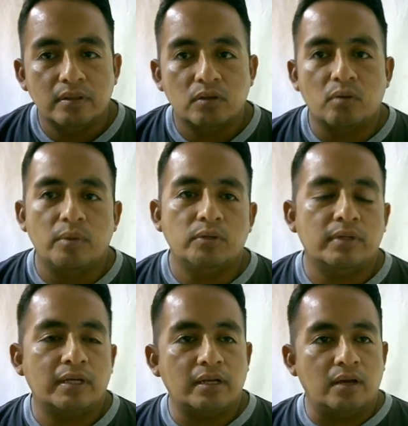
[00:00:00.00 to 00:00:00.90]
¿Cómo
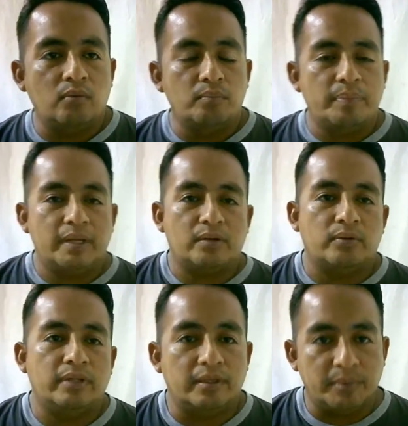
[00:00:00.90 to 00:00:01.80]
ayudar a un perro
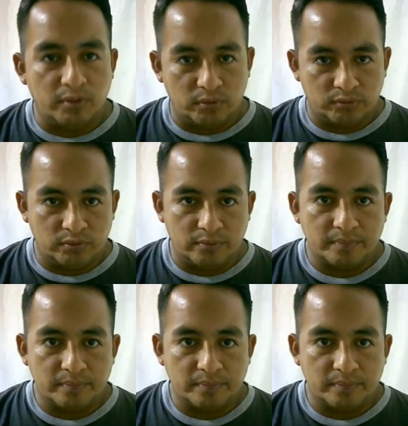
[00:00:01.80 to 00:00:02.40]
nervioso?